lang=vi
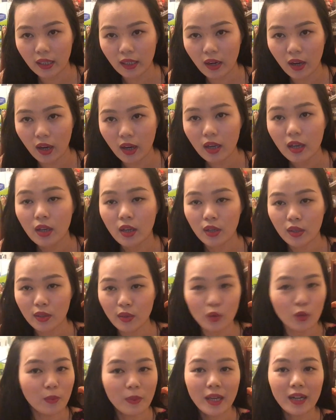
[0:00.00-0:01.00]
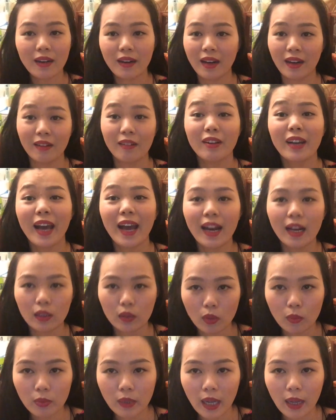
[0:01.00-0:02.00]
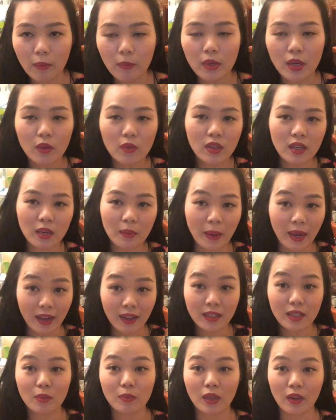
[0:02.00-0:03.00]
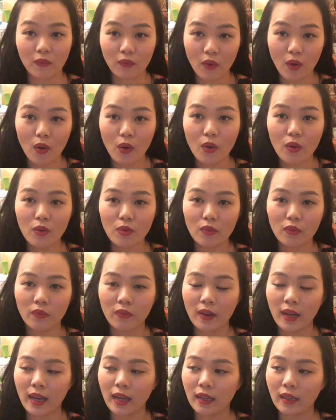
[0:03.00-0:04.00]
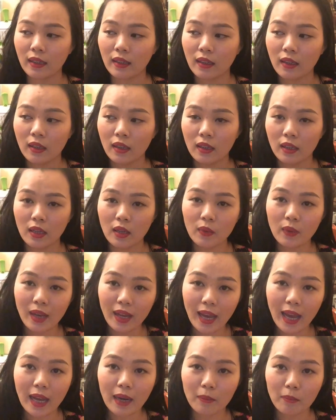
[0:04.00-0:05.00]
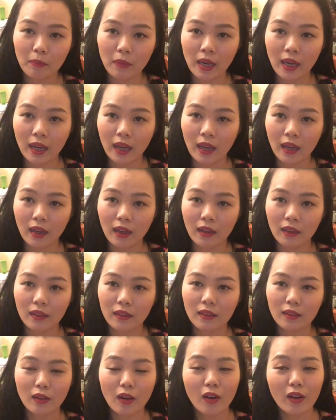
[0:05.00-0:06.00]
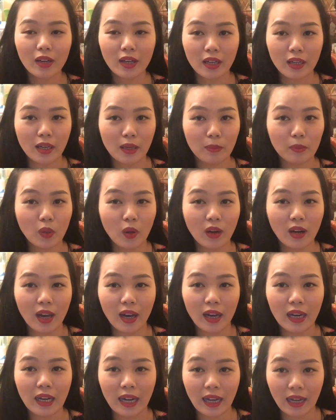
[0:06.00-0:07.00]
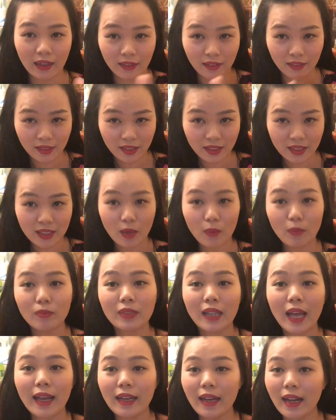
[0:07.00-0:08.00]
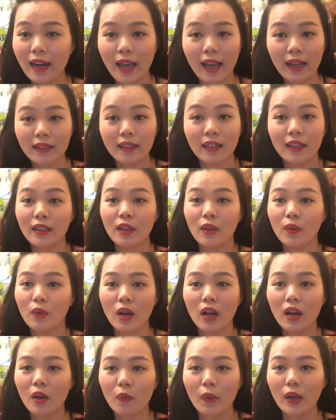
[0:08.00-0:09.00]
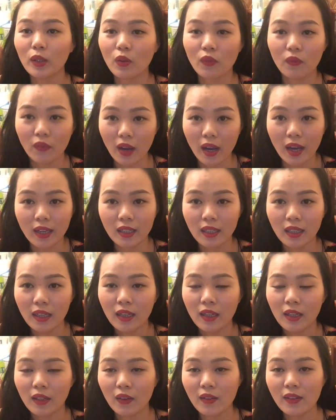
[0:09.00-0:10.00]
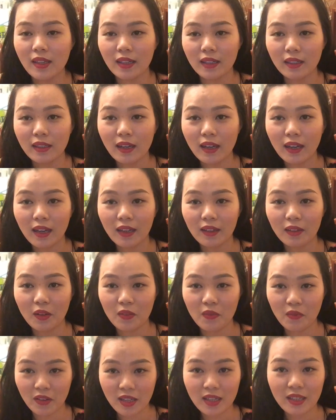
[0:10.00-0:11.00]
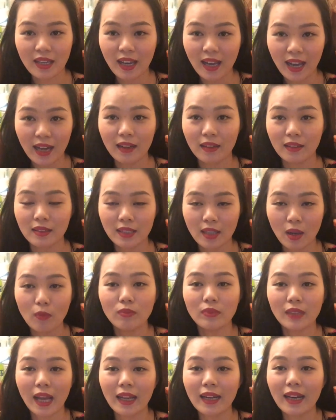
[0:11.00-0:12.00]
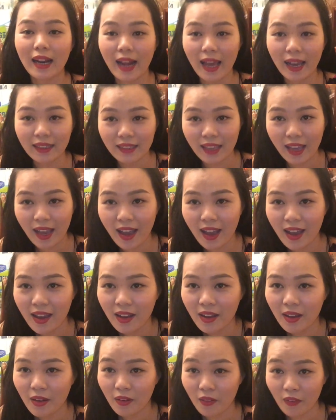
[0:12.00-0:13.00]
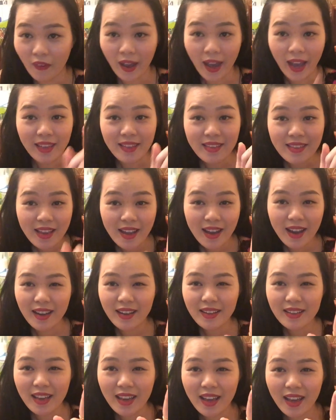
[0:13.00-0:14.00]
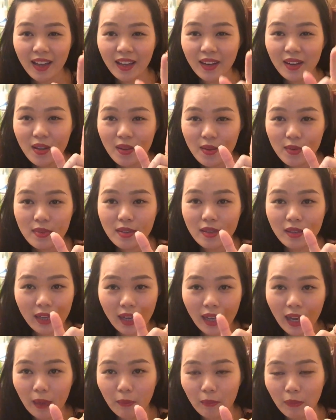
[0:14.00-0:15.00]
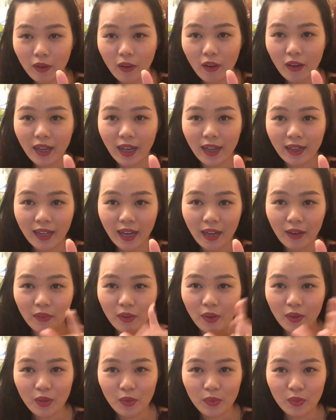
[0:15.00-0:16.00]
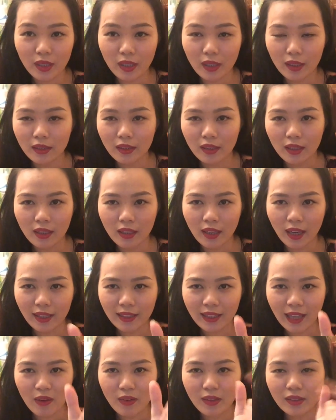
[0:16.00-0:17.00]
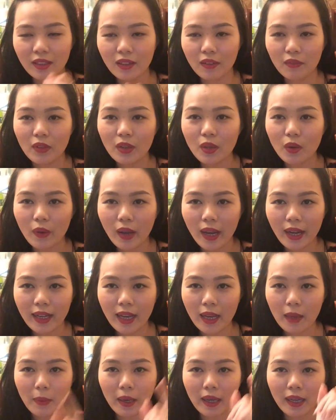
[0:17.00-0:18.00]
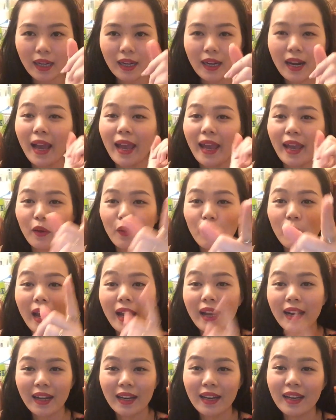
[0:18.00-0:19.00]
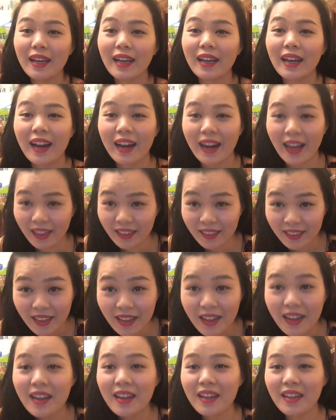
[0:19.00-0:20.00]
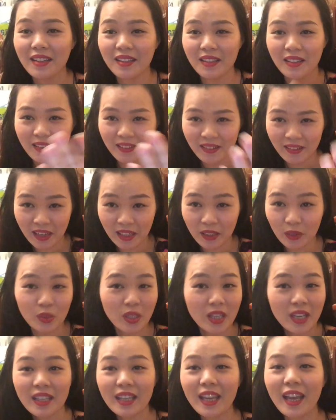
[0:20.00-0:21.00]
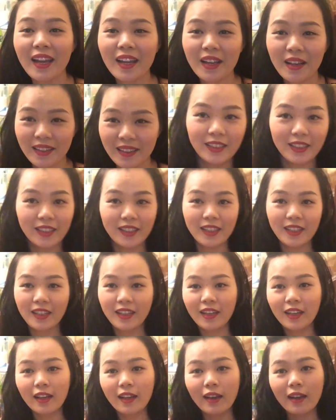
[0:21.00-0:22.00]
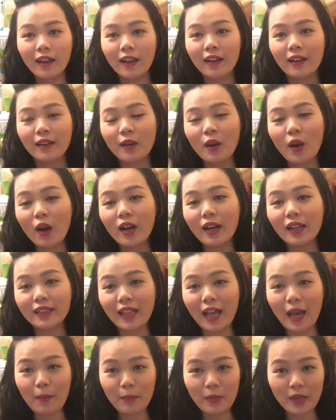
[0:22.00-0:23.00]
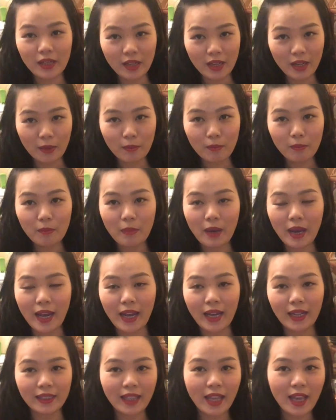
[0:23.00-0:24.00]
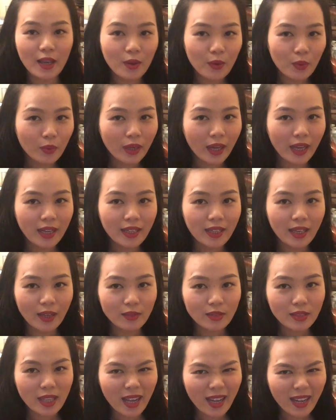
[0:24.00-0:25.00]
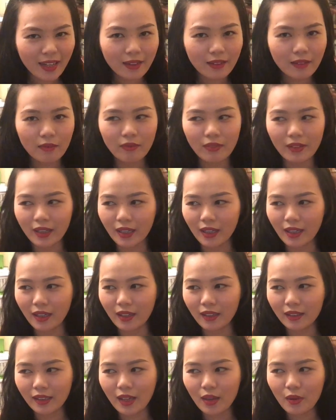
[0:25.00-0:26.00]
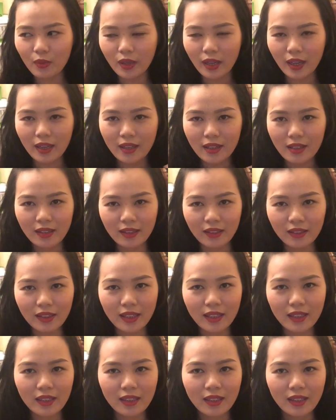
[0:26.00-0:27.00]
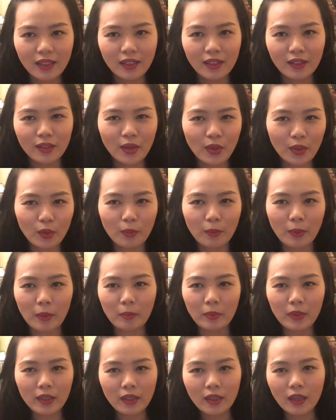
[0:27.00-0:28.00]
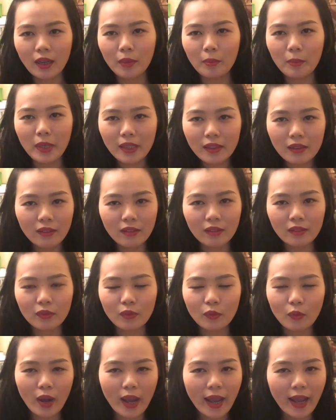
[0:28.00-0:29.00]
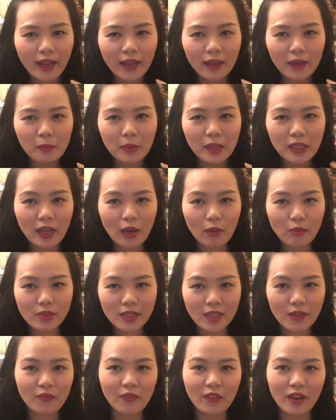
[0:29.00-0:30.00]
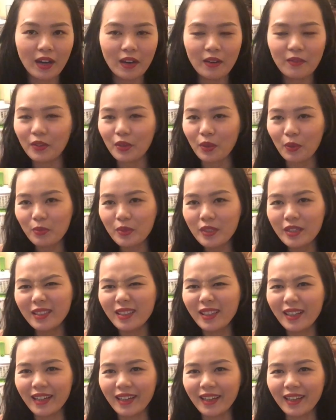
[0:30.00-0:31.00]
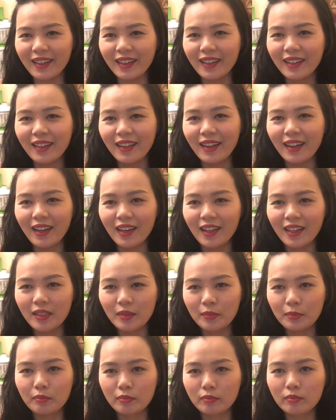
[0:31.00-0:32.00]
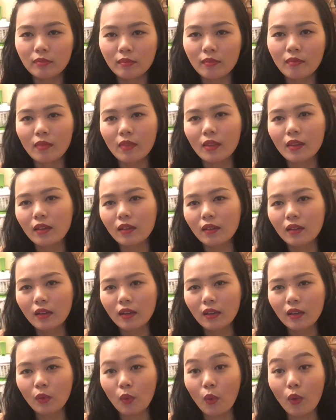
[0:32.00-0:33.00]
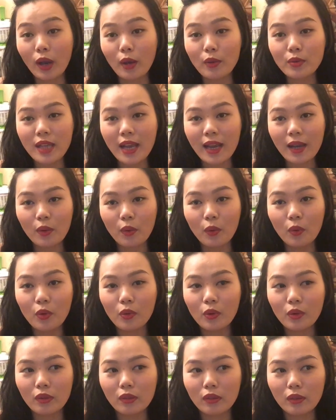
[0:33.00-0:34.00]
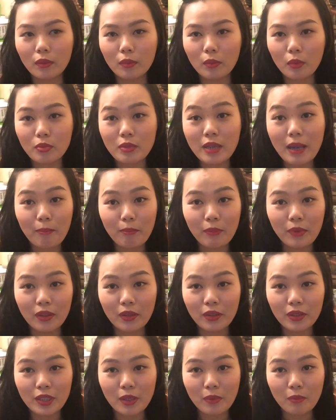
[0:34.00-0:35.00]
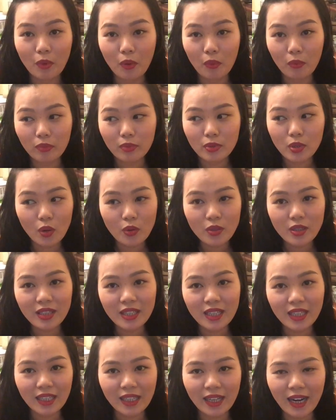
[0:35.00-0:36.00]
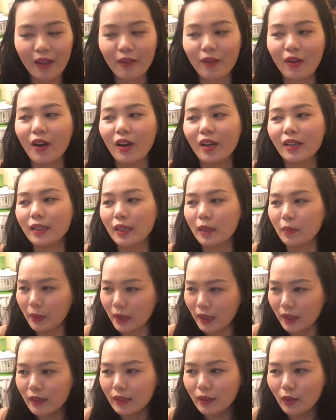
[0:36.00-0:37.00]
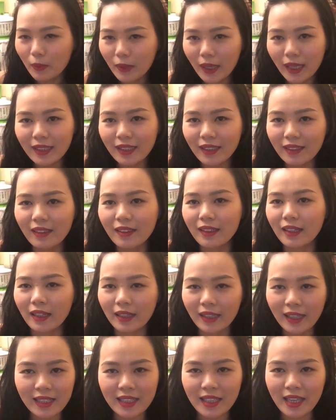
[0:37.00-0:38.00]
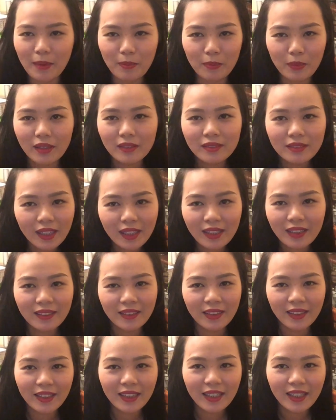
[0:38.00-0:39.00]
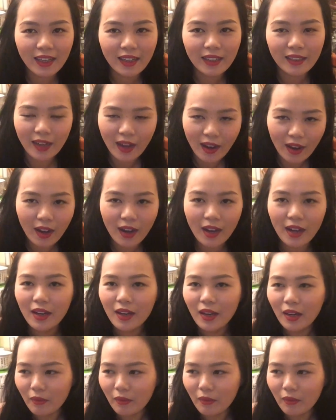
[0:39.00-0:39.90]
nơi đó, dù biết là nó khá là tốn kém nếu như các bạn ở trong thành phố. Và nếu các anh mà có địa điểm thuận lợi là sống tại Đà Lạt thì điều đó là quá tuyệt vời đối những đối với các anh sống tại Đà Lạt nha. Và hãy nhớ nha, nếu như các anh mà có khả năng và có điều kiện thì hãy tạo ấn tượng với cô gái ấy bằng cách là hẹn cô gái ấy đi ra Đà Lạt chơi lần đầu tiên nha. Đó là tám địa điểm mà theo cái khảo sát và theo cái những cái điều mà mình biết được qua mình đọc sách vở, và cũng như là um, cuộc khảo sát của một trăm người trong một số chương trình nào đó, thì mình đúc kết ra được là các chị em rất thích những cái nơi đó.